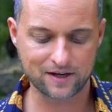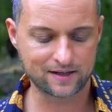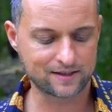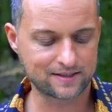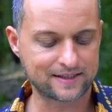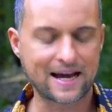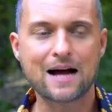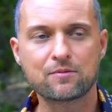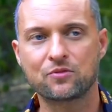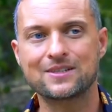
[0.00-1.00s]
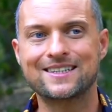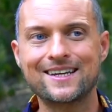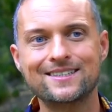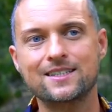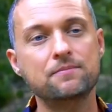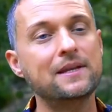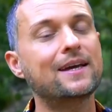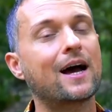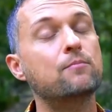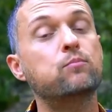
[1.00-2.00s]
werden, dass die Gabe von 60
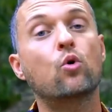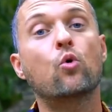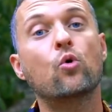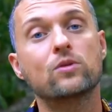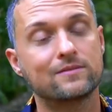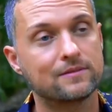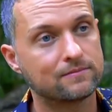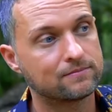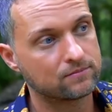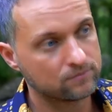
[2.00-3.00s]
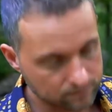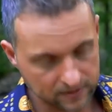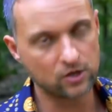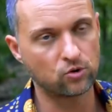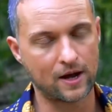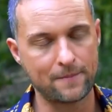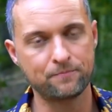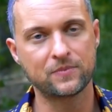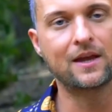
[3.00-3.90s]
Milligramm pro Kilogramm,